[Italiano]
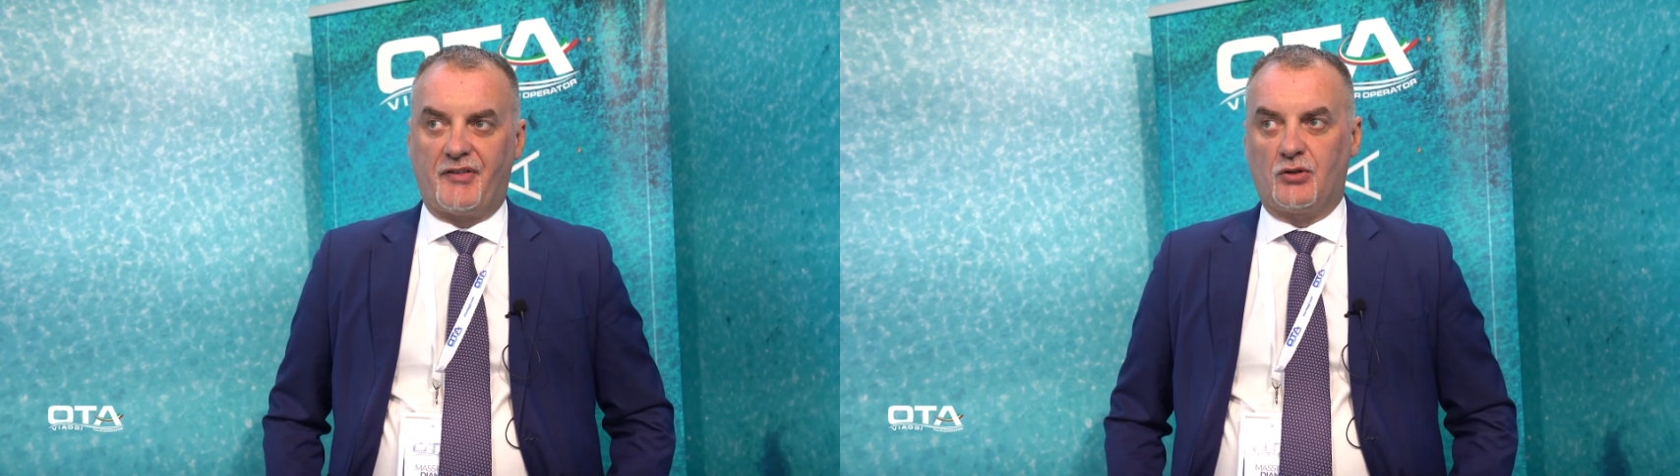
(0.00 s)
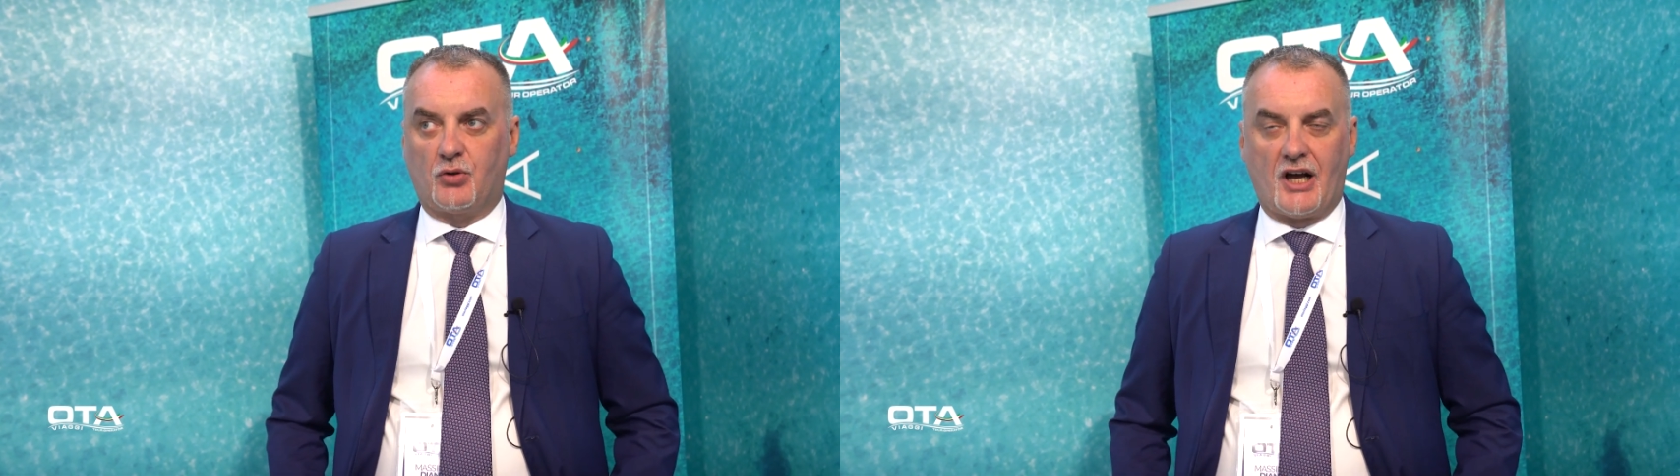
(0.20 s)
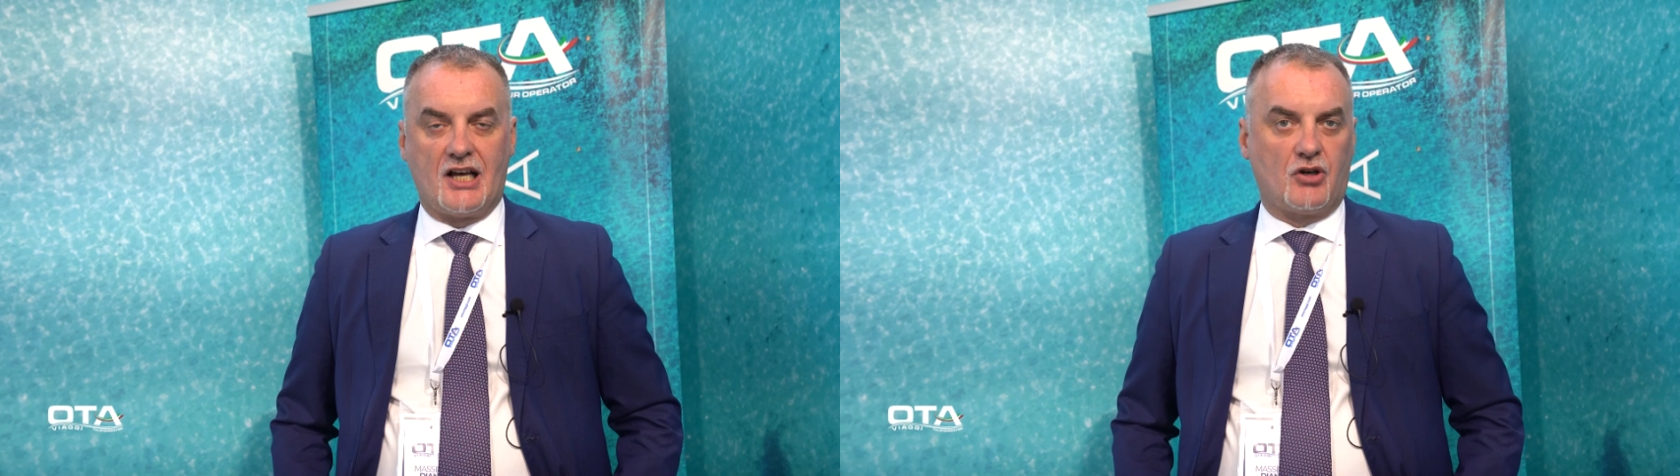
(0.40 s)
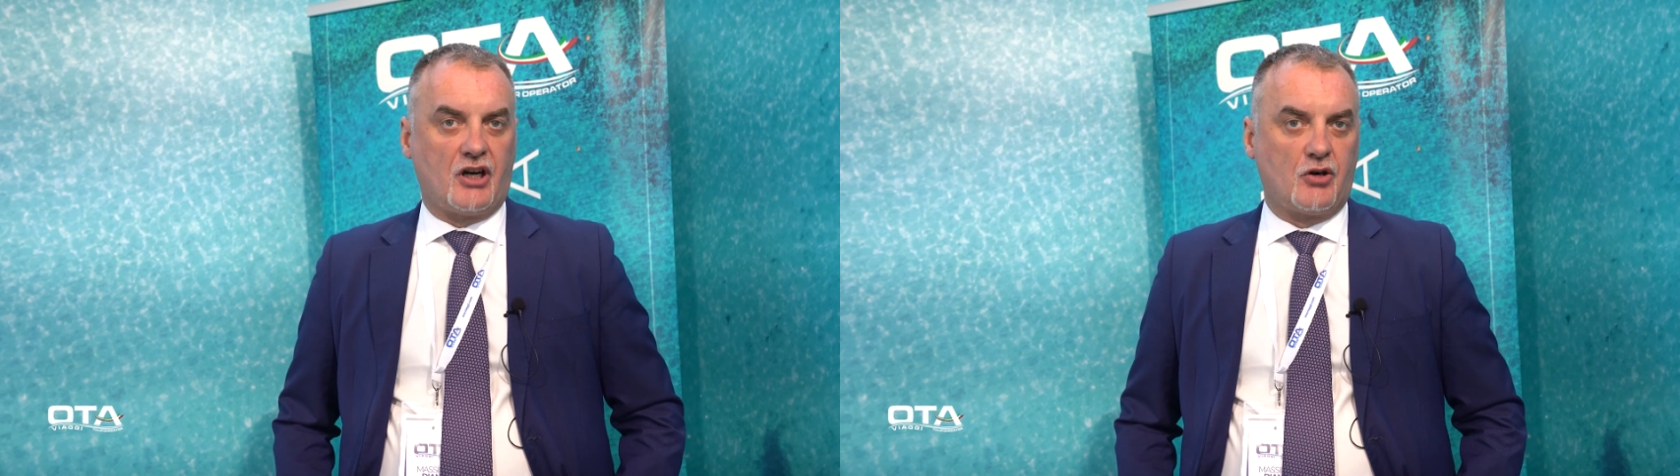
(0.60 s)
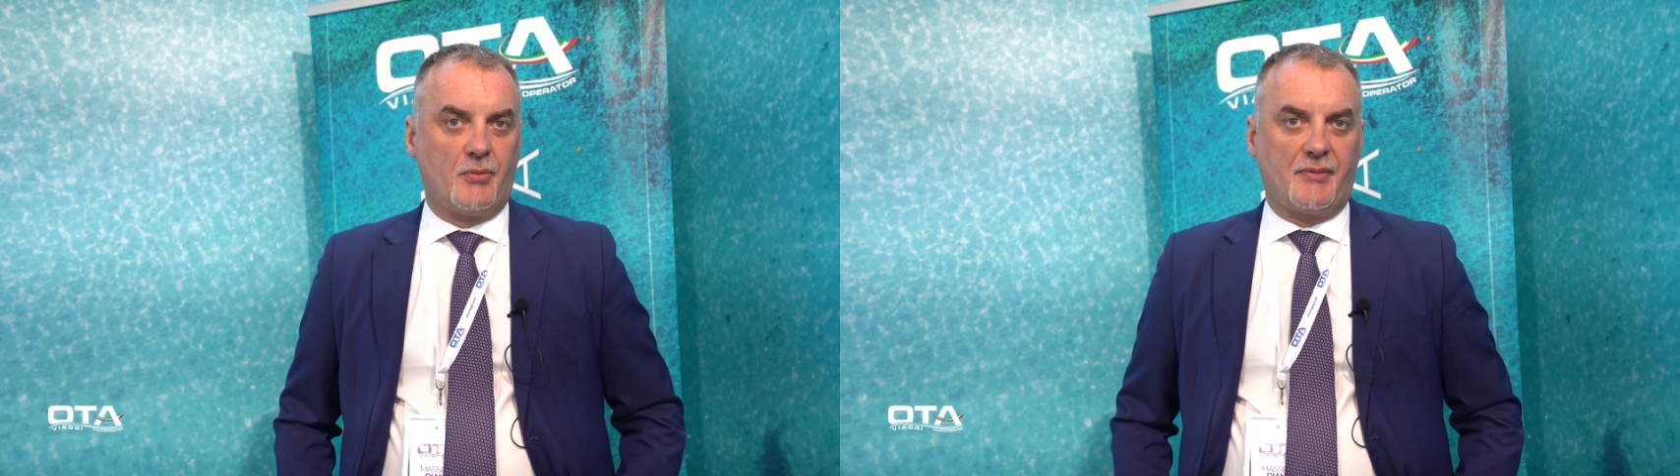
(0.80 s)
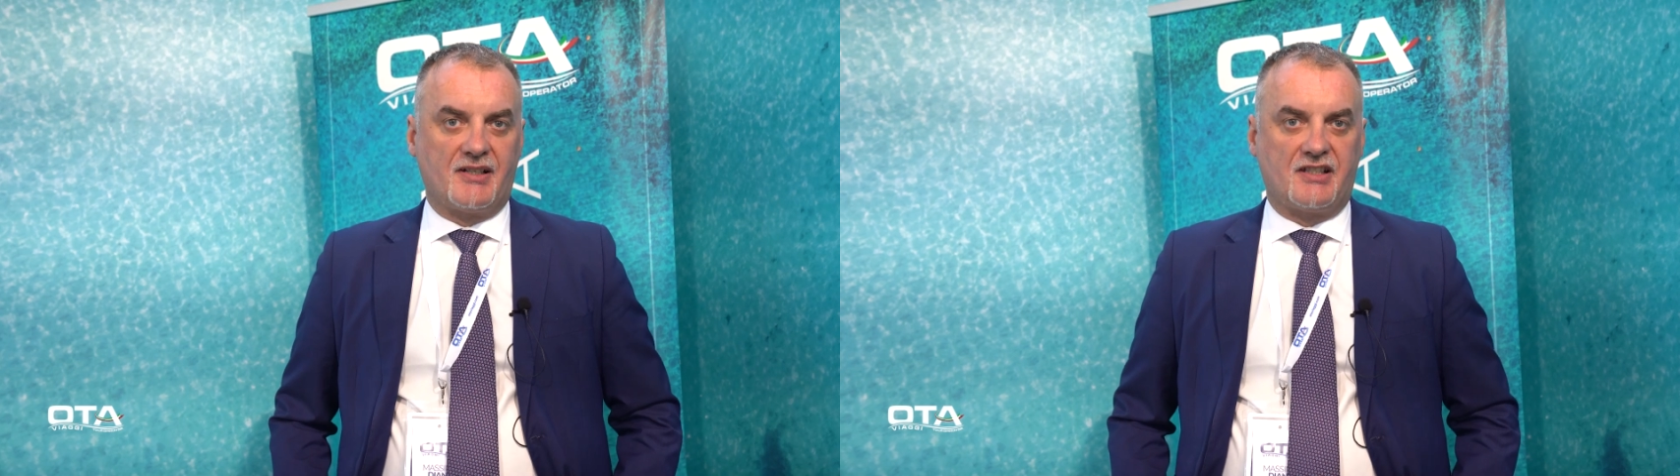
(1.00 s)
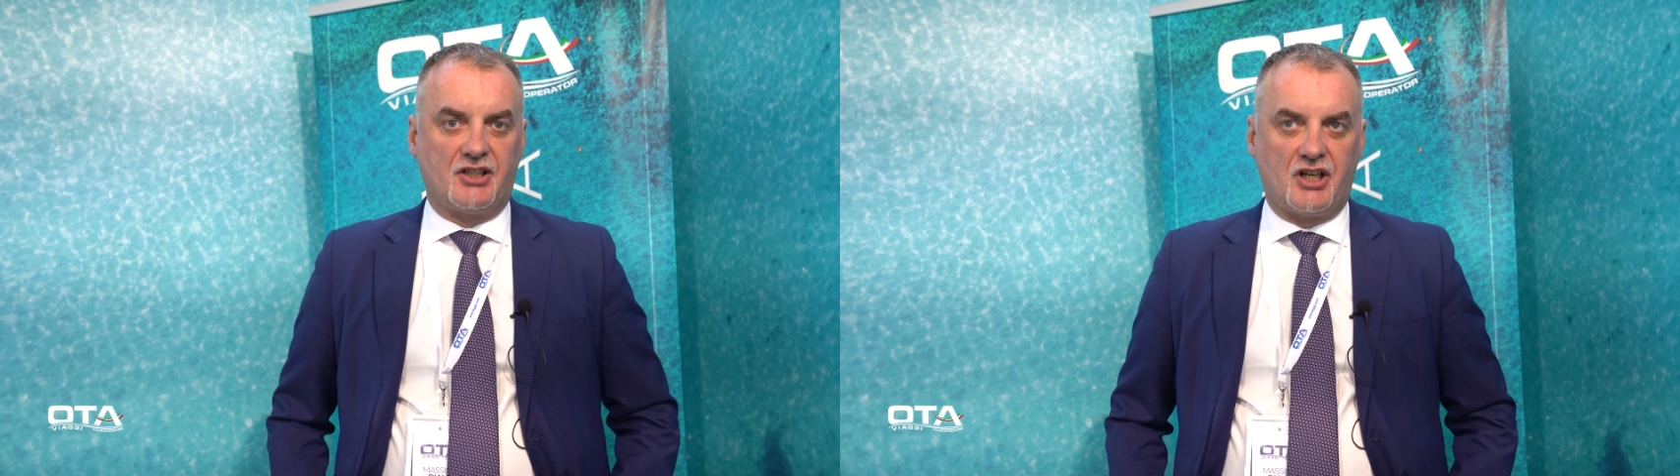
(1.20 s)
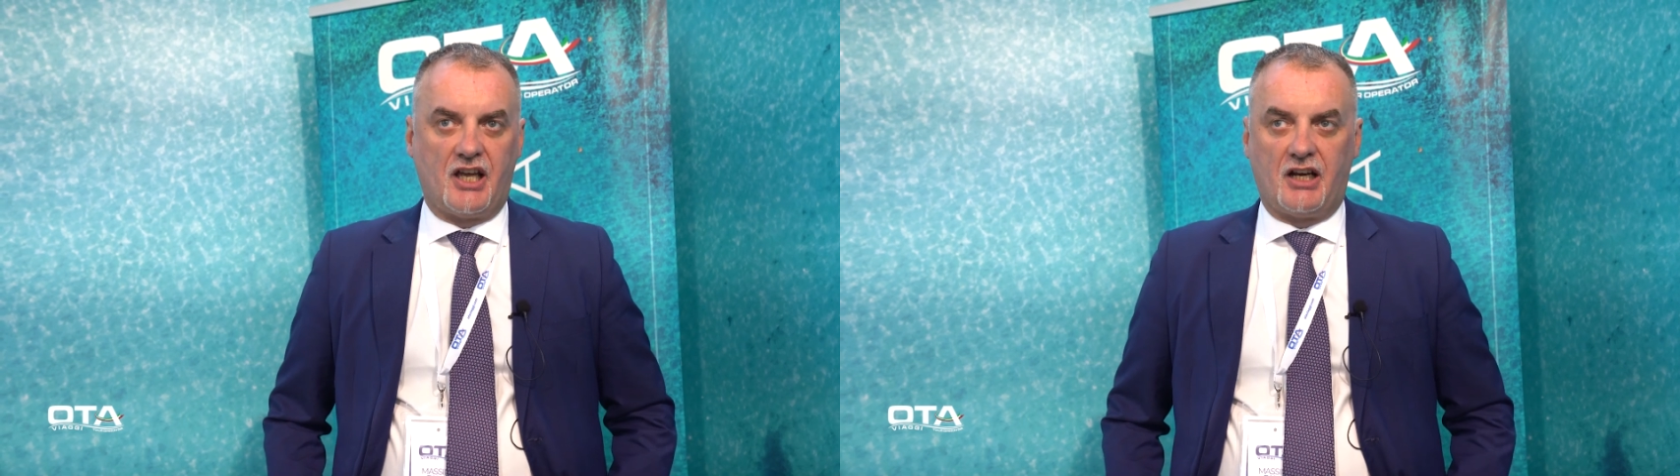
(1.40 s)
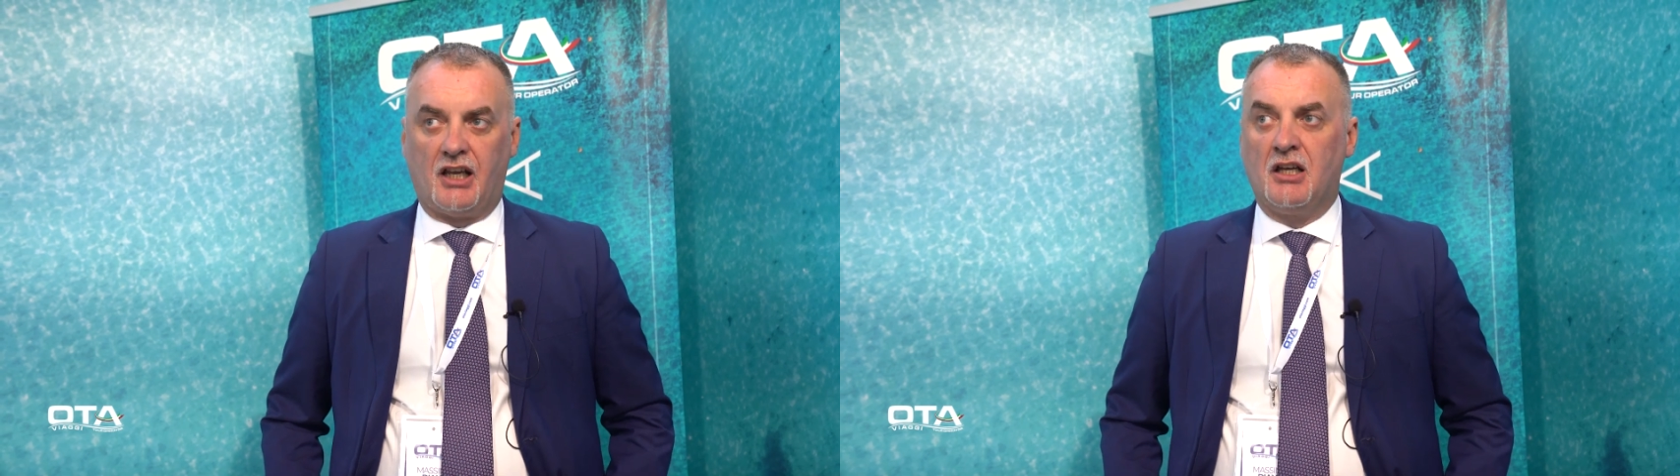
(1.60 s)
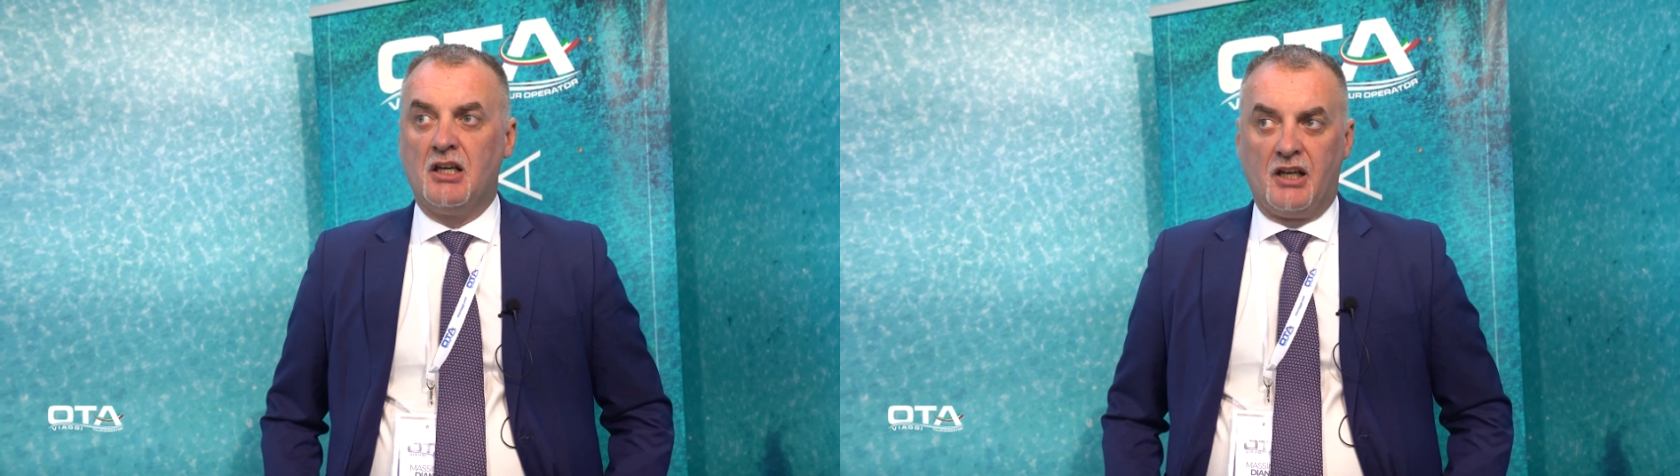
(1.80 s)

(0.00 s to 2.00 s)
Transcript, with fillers: fatturato che come passeggeri